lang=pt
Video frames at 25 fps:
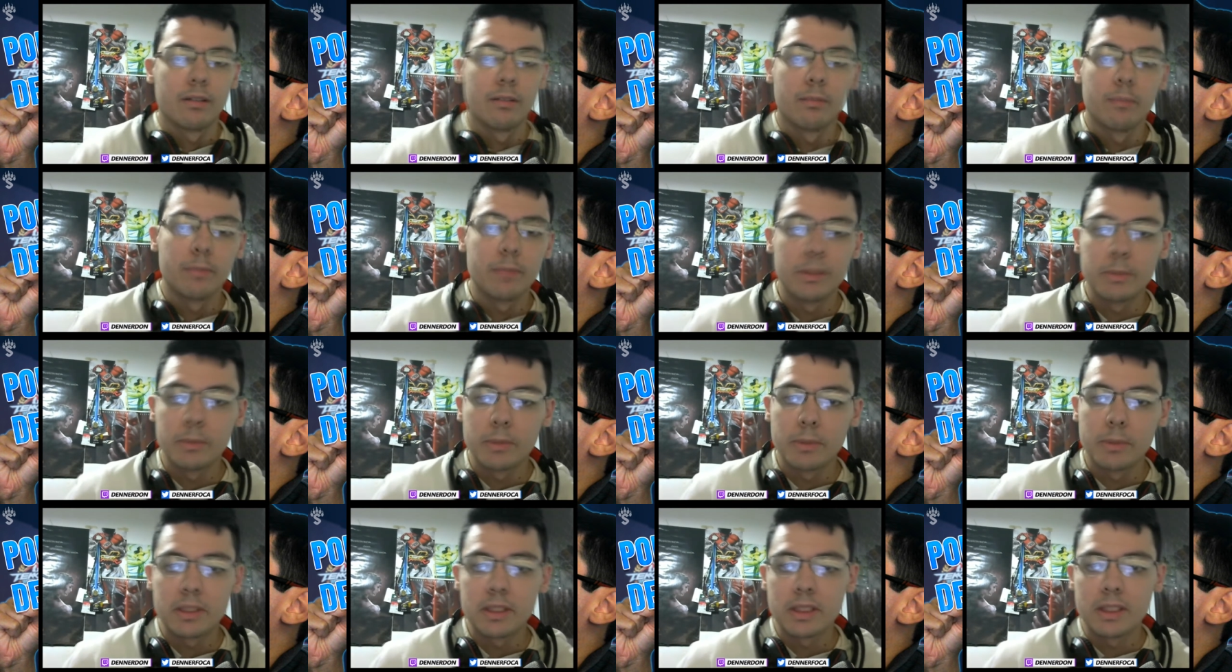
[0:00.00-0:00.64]

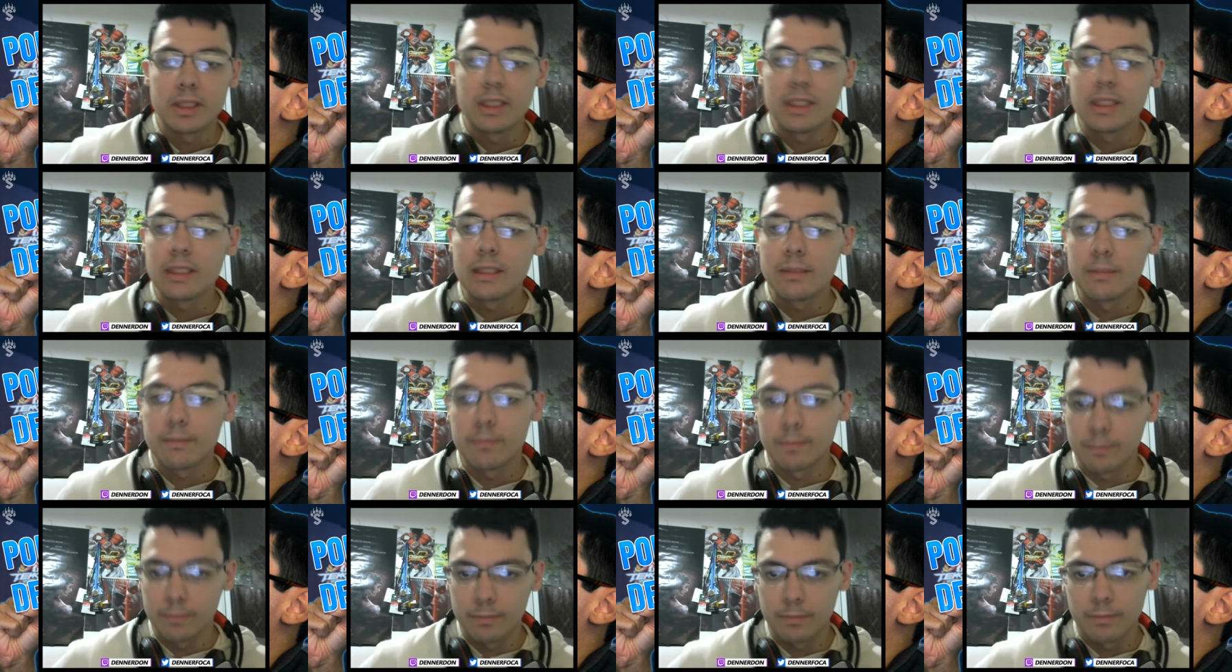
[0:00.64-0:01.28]
mesmo assim,
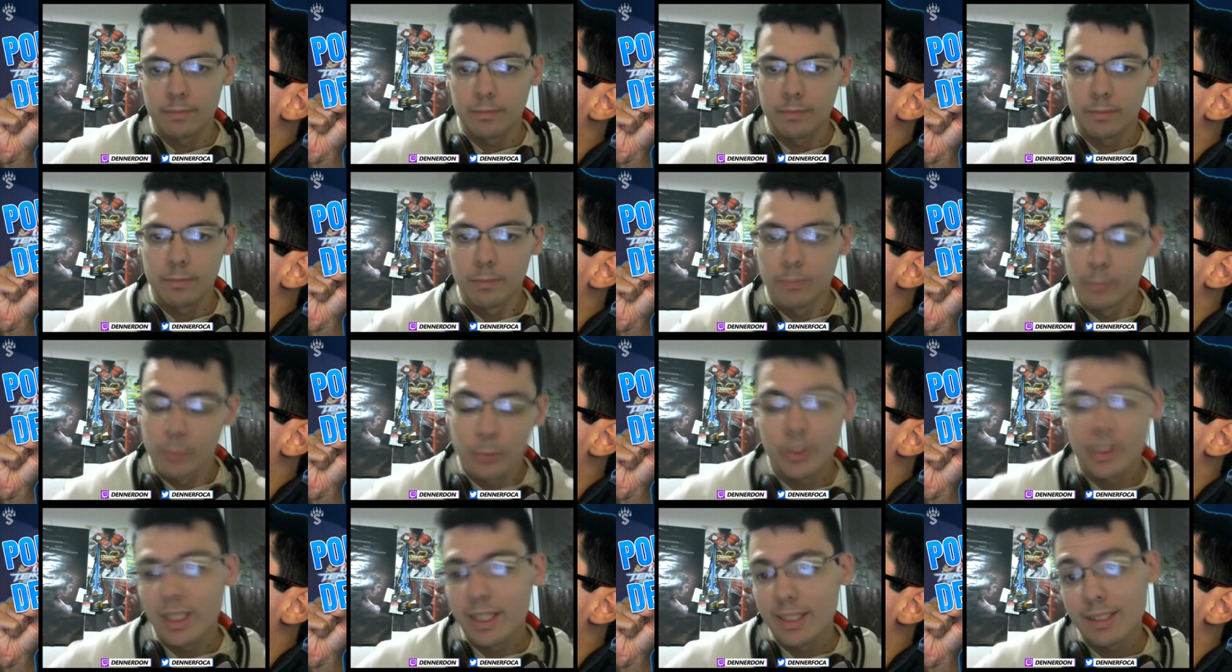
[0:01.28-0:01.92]

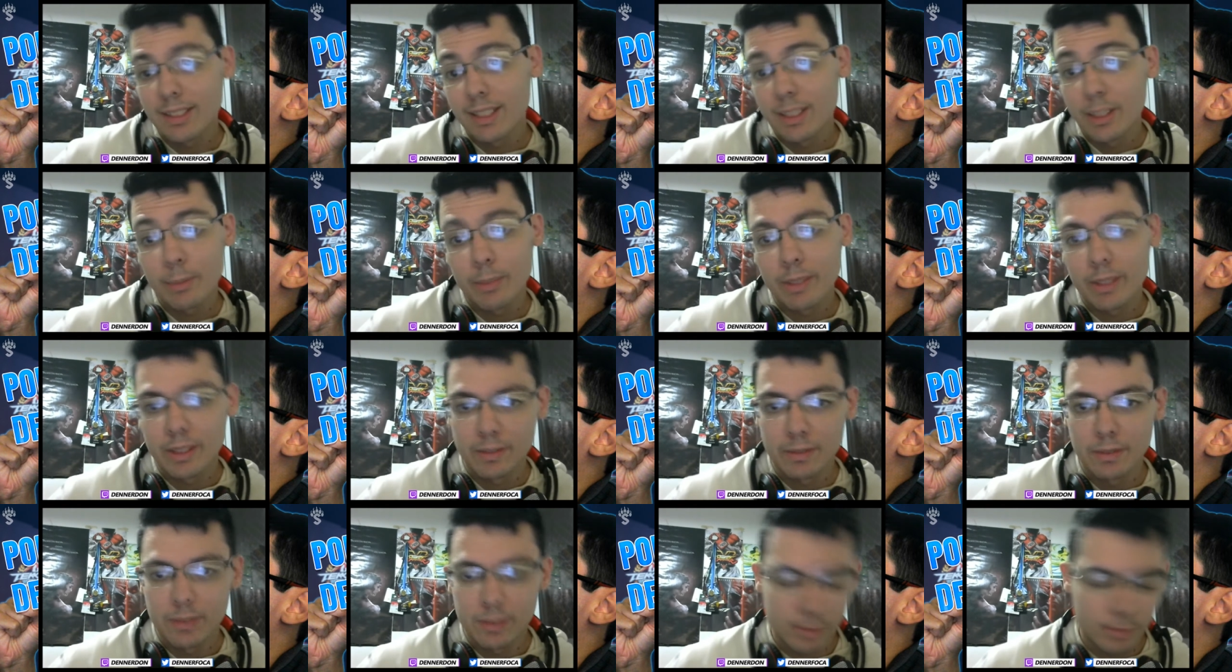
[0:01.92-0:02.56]
o que é estranho,
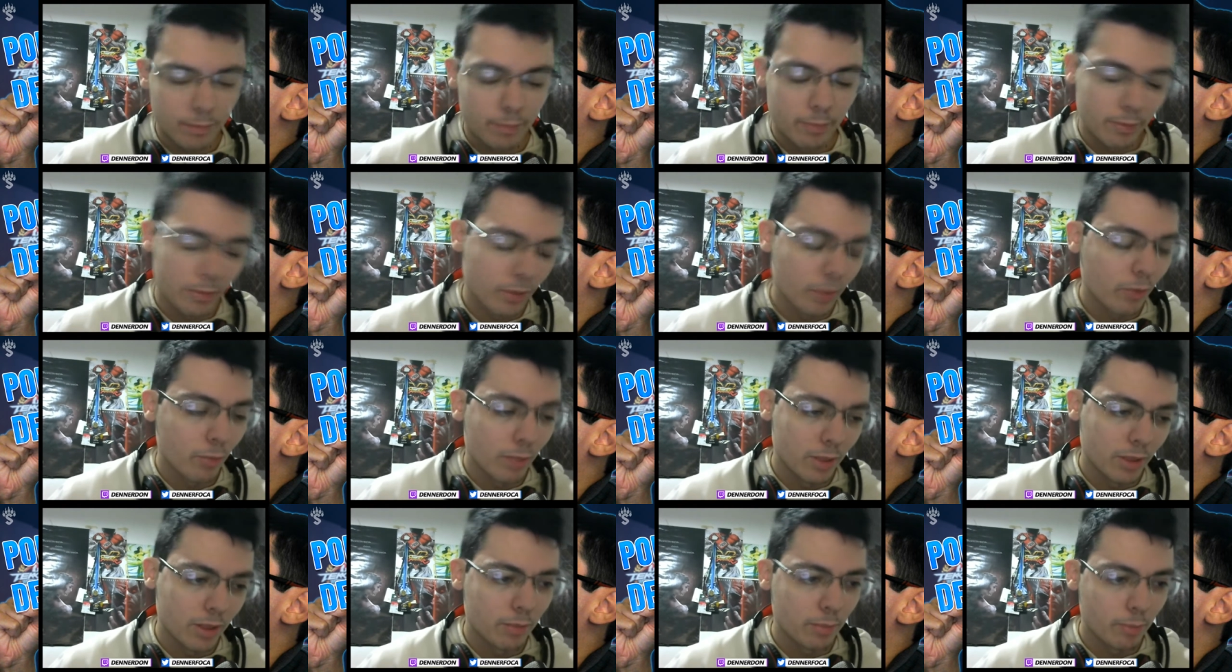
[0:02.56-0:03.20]
porque é às vezes
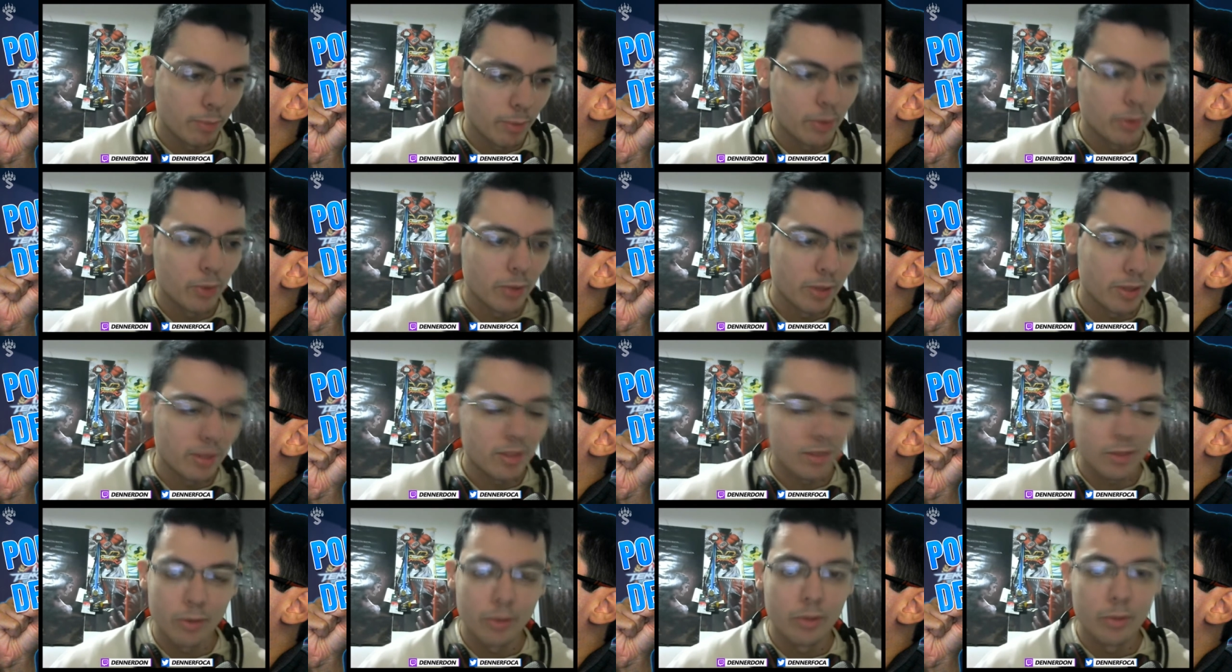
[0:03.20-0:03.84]
algumas
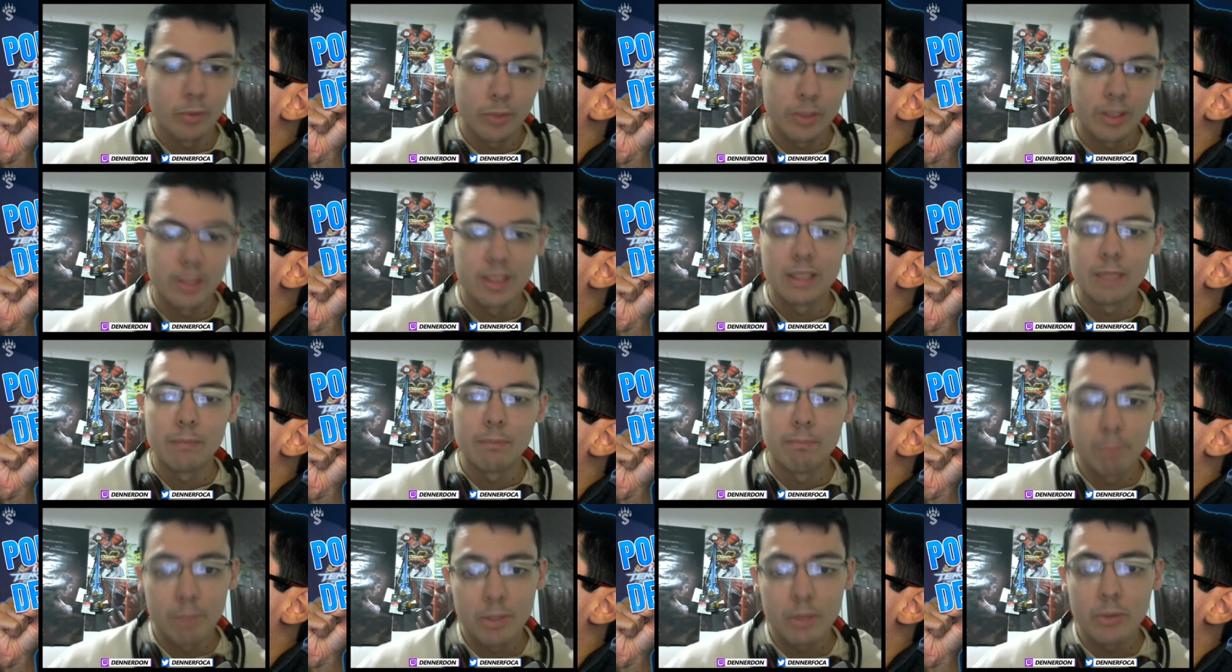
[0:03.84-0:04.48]
pessoas que eu não
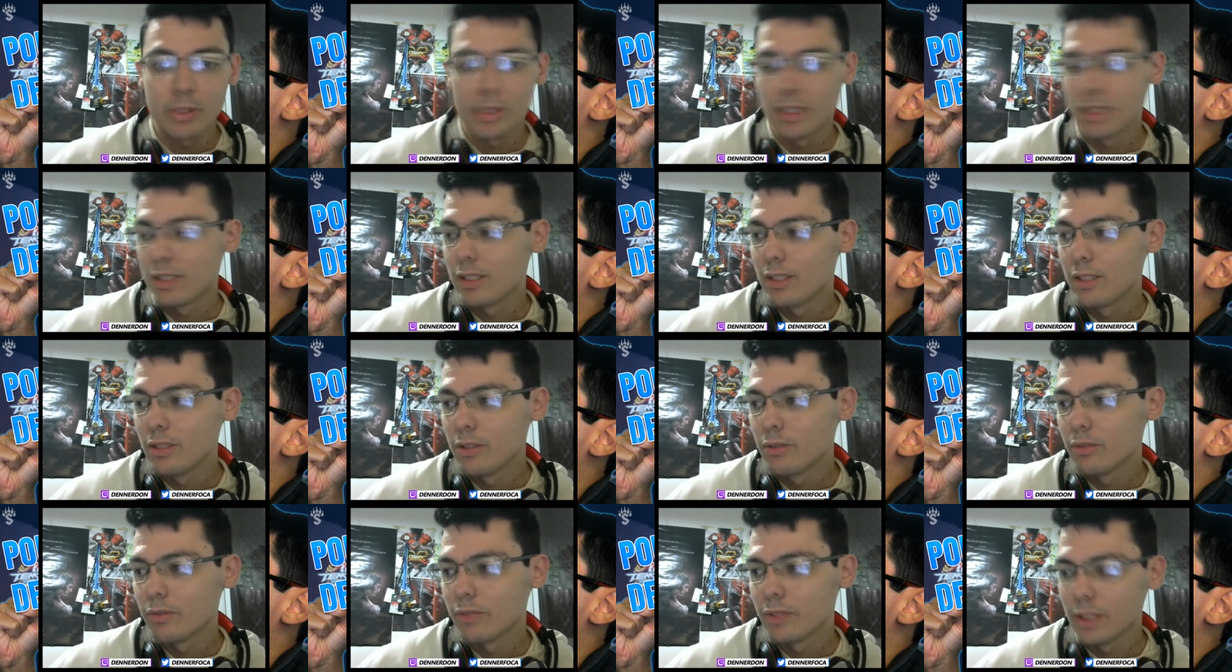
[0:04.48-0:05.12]
conhecia me
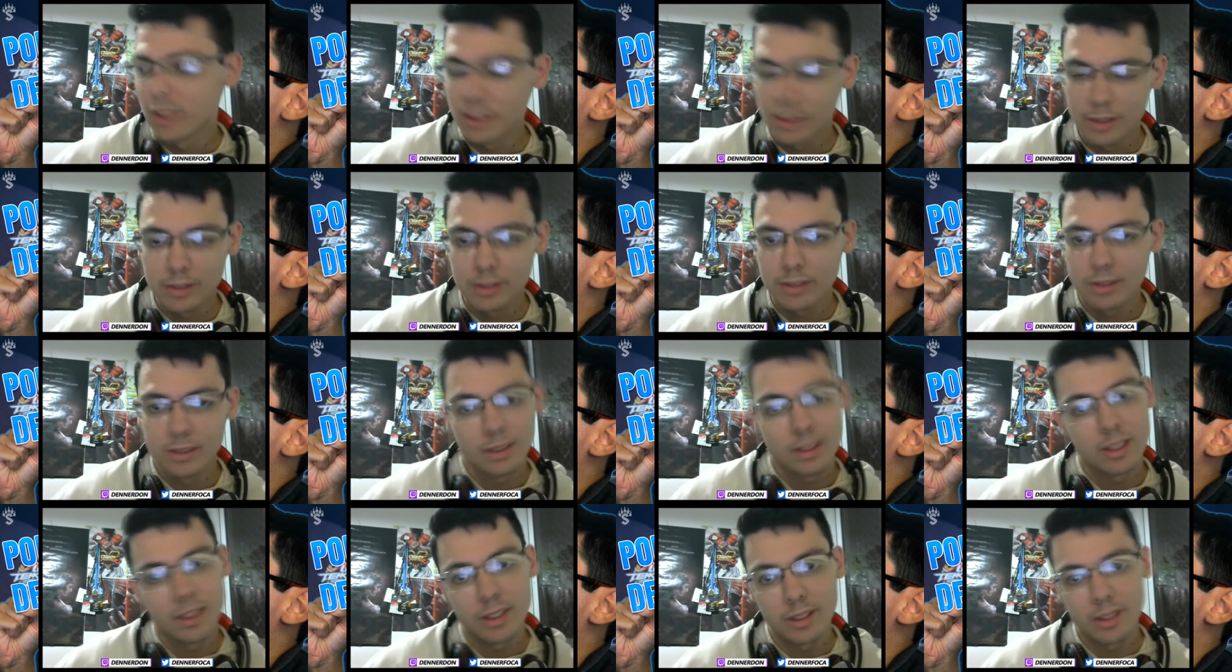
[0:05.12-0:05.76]
conheciam, eu
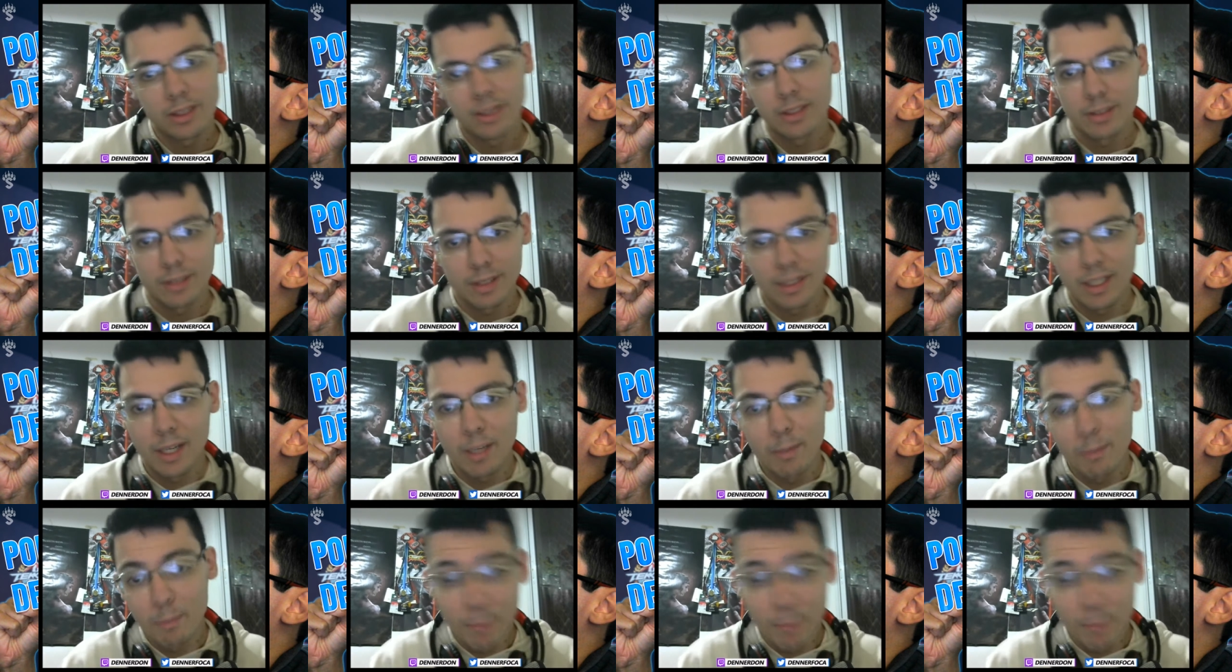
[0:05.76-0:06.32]
falei, aí, uh,